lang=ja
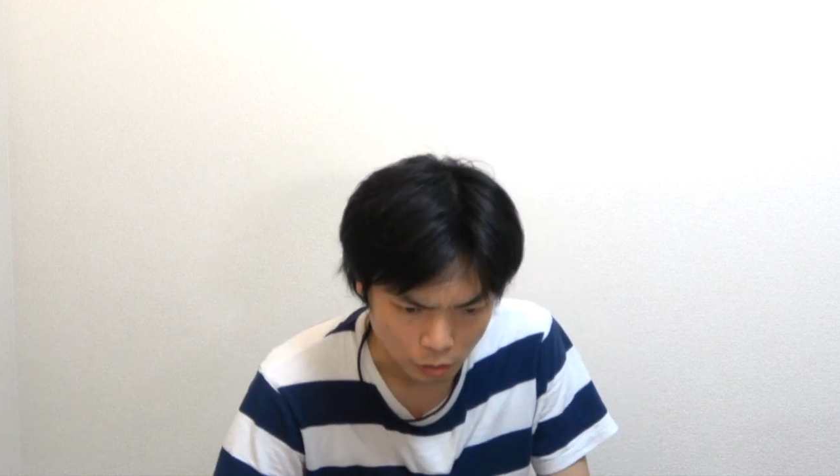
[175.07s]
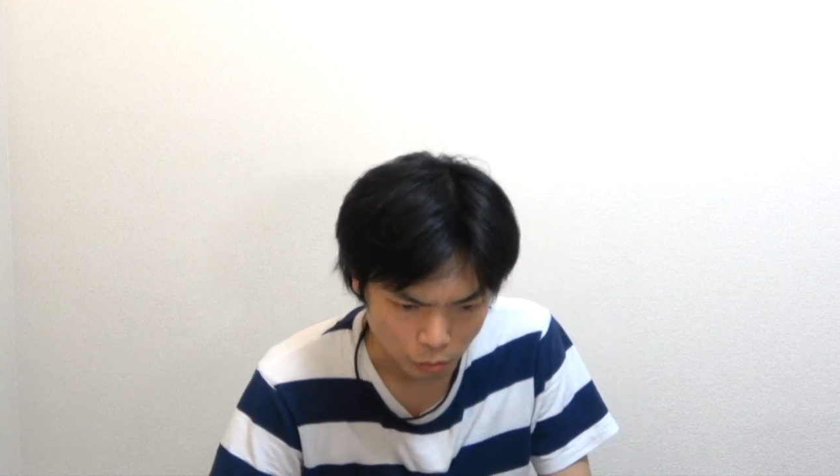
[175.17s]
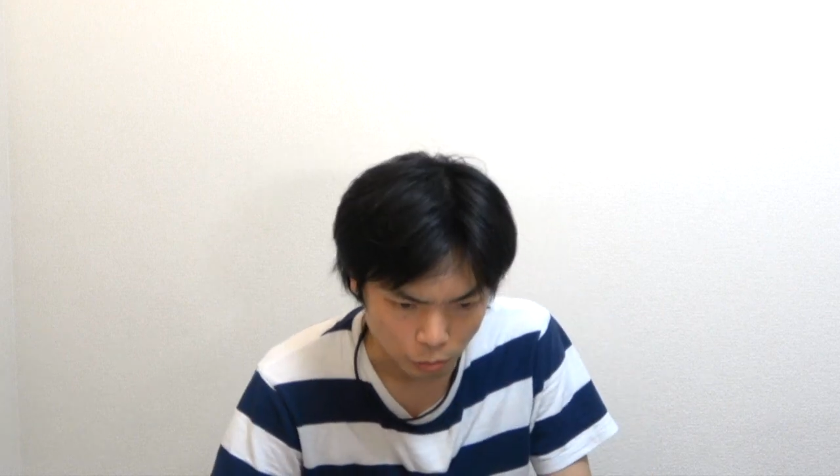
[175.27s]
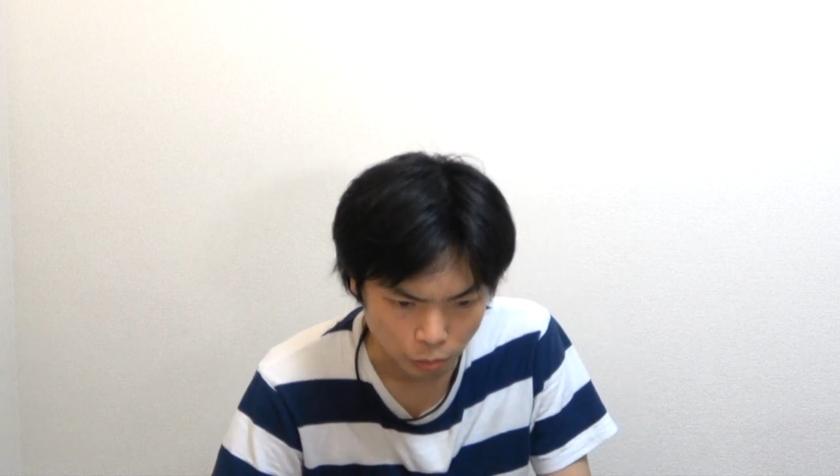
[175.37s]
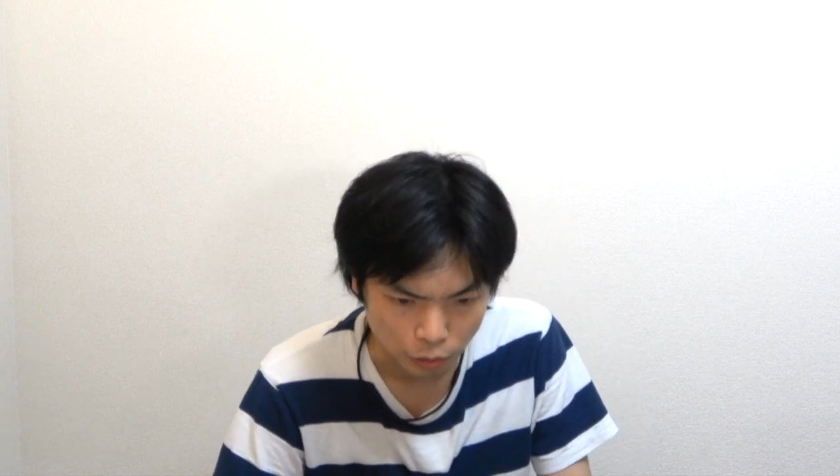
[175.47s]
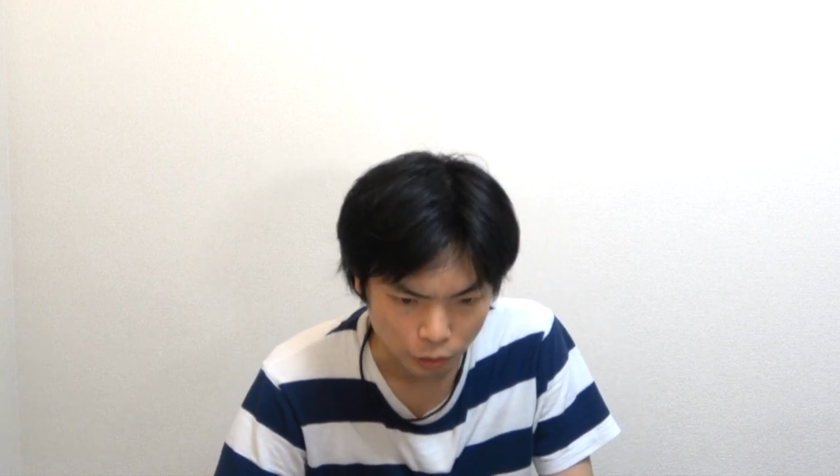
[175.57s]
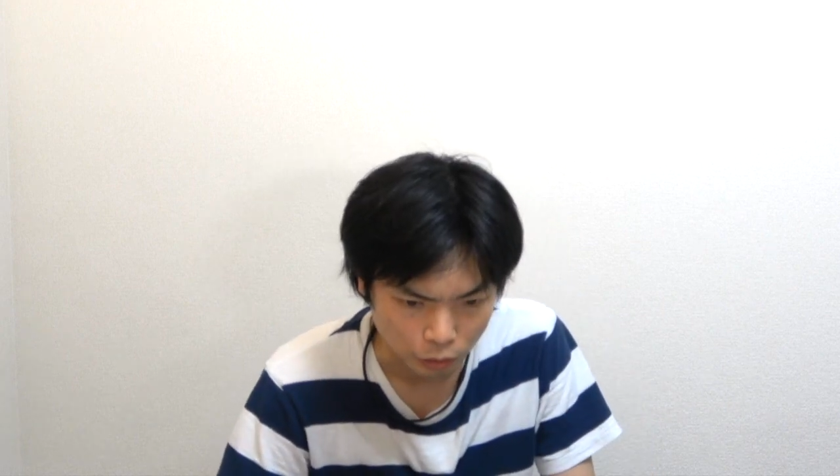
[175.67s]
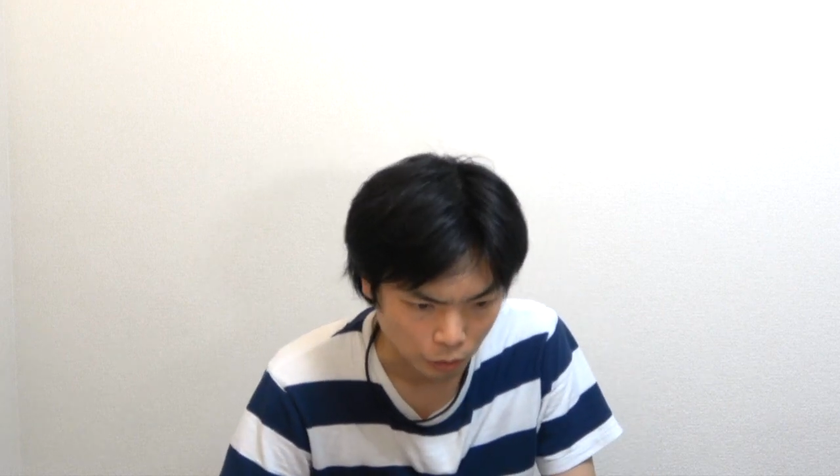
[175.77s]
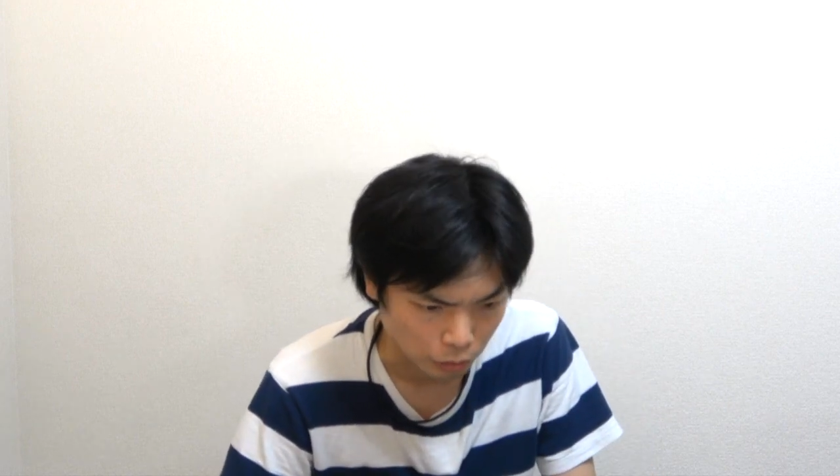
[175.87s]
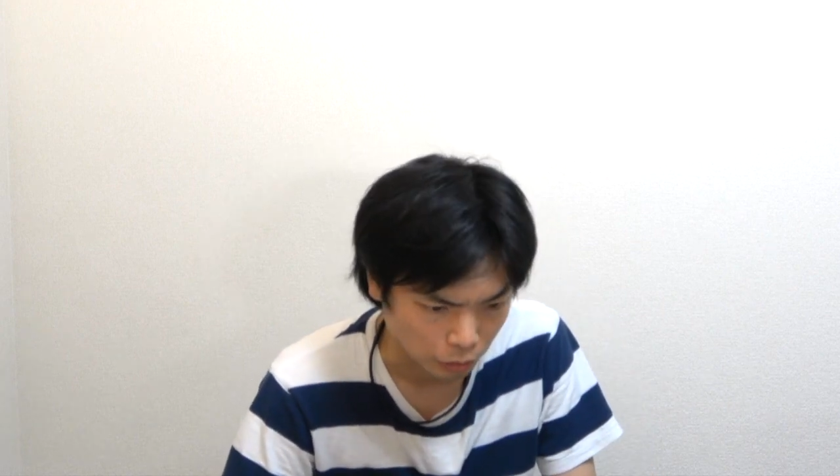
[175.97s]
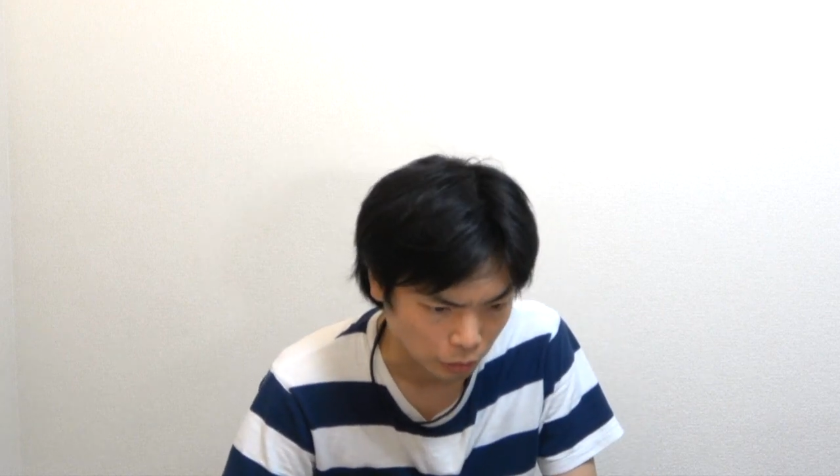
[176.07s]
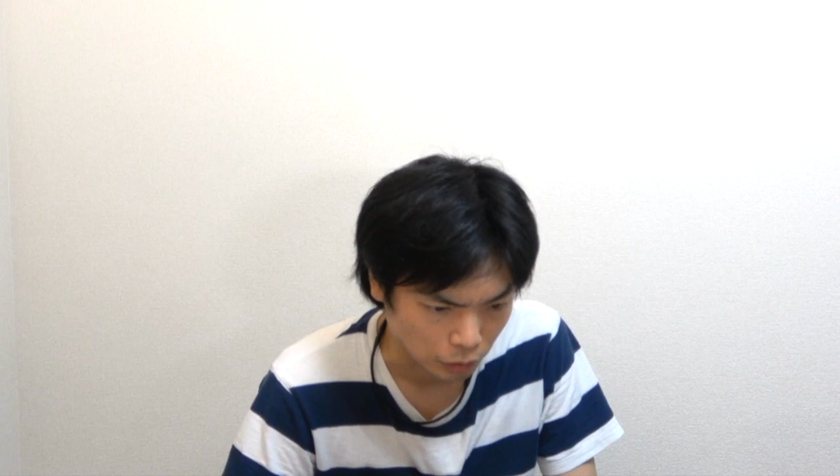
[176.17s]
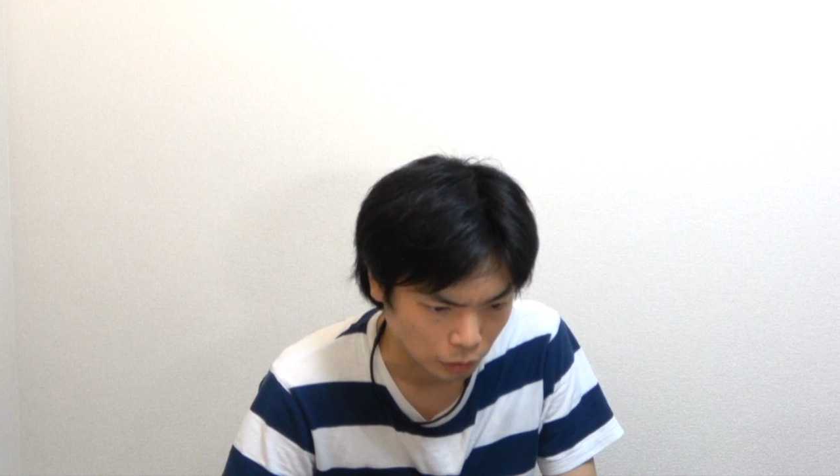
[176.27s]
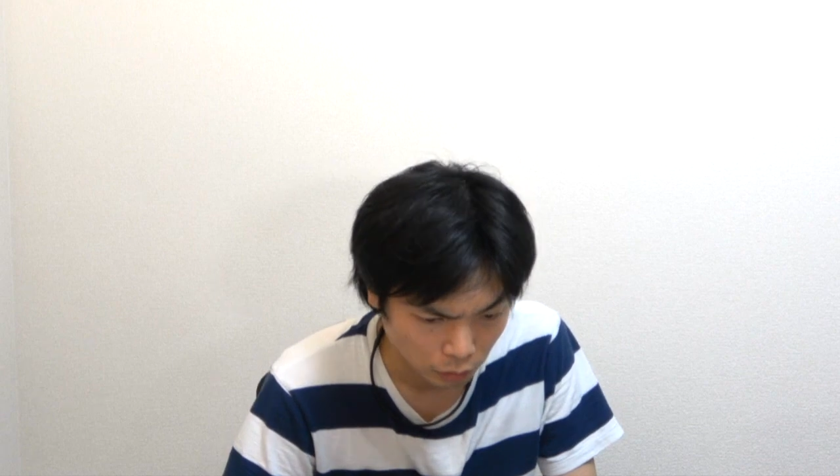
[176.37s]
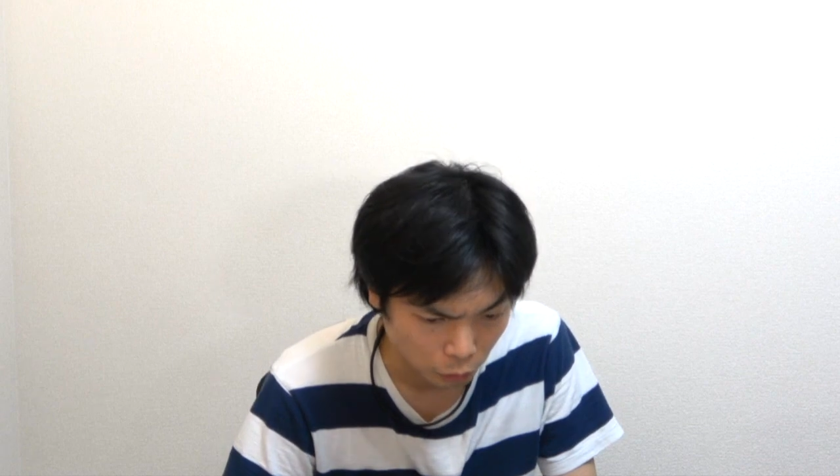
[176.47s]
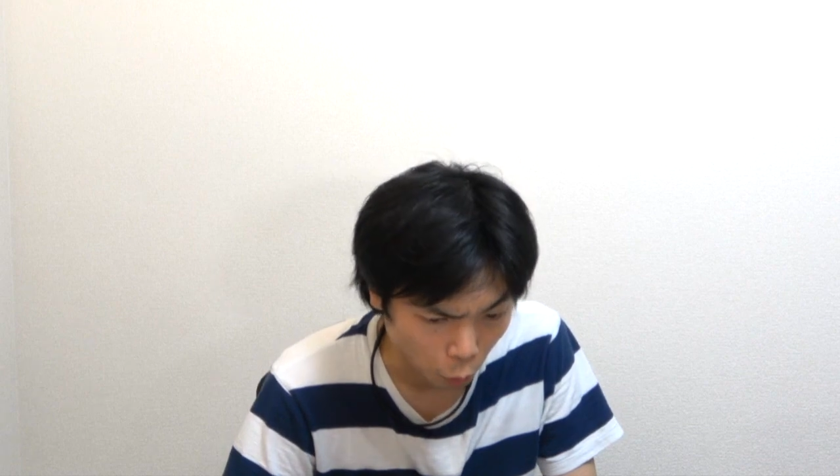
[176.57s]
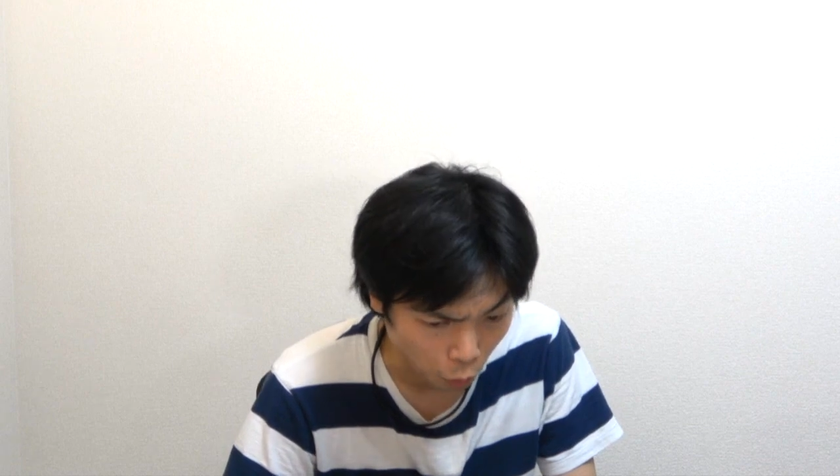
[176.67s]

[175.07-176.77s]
どこにあるんだろう、それ。ど